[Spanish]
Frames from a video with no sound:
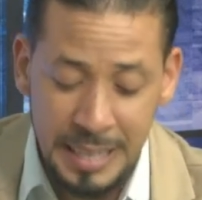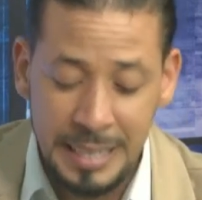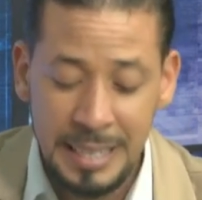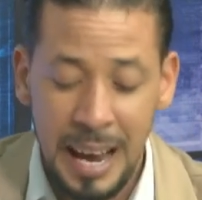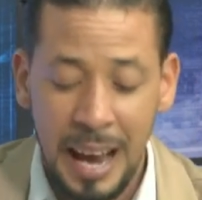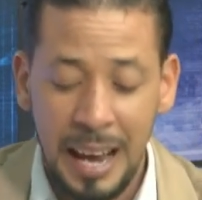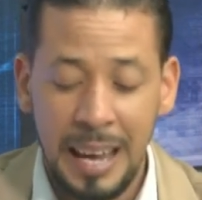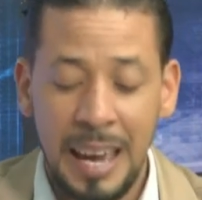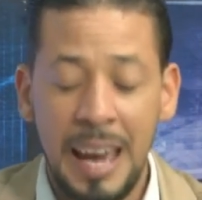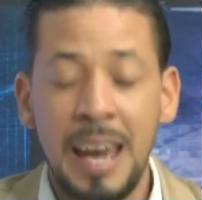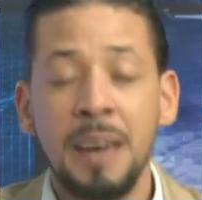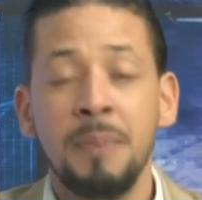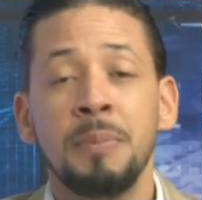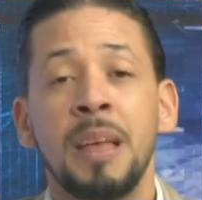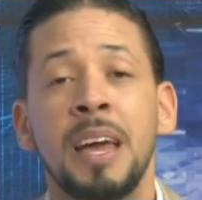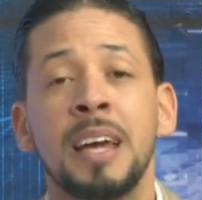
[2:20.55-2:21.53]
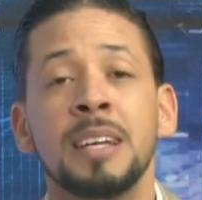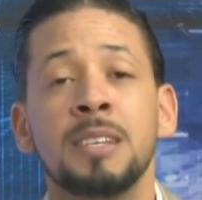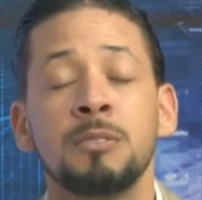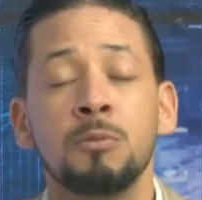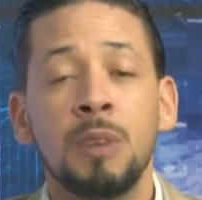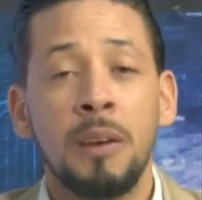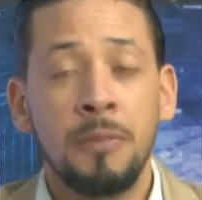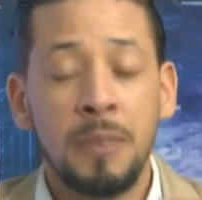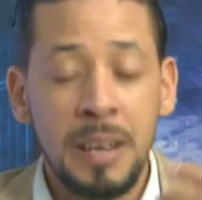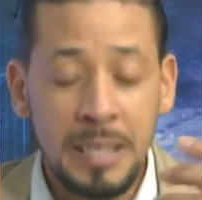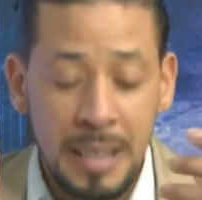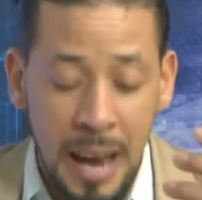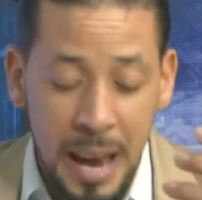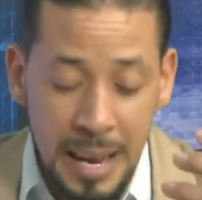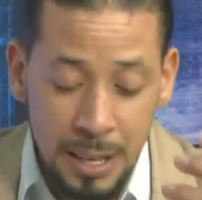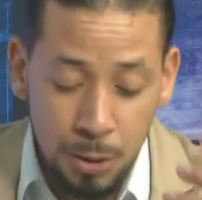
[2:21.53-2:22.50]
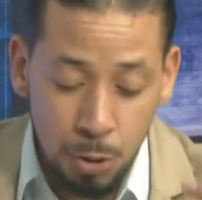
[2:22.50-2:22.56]
ya que es una
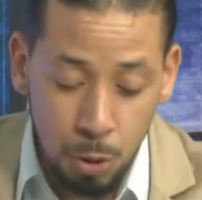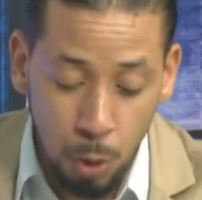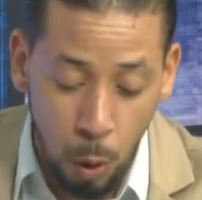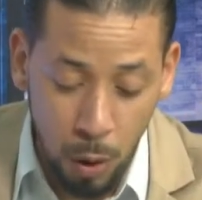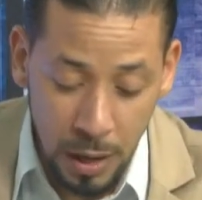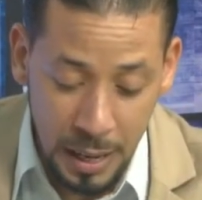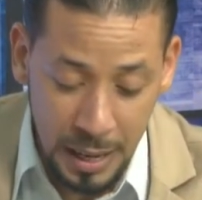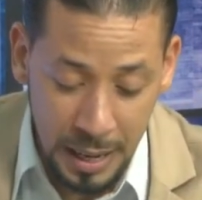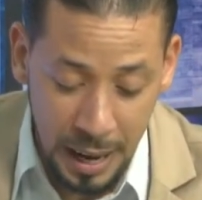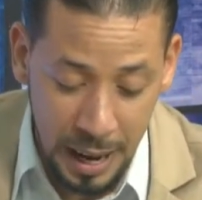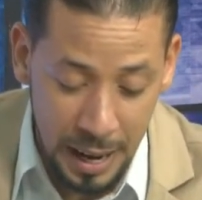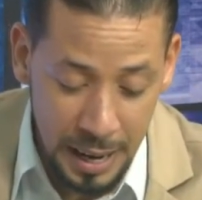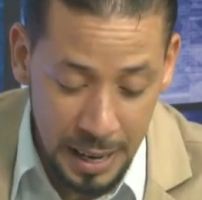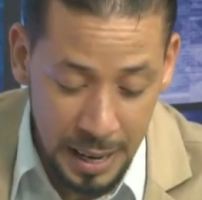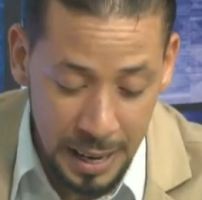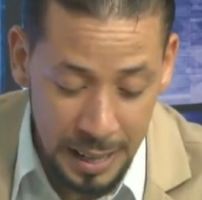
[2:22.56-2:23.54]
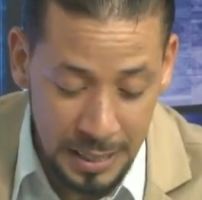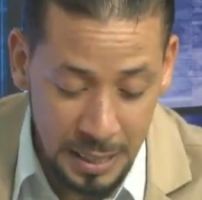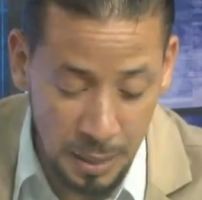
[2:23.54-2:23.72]
fecha histórica. En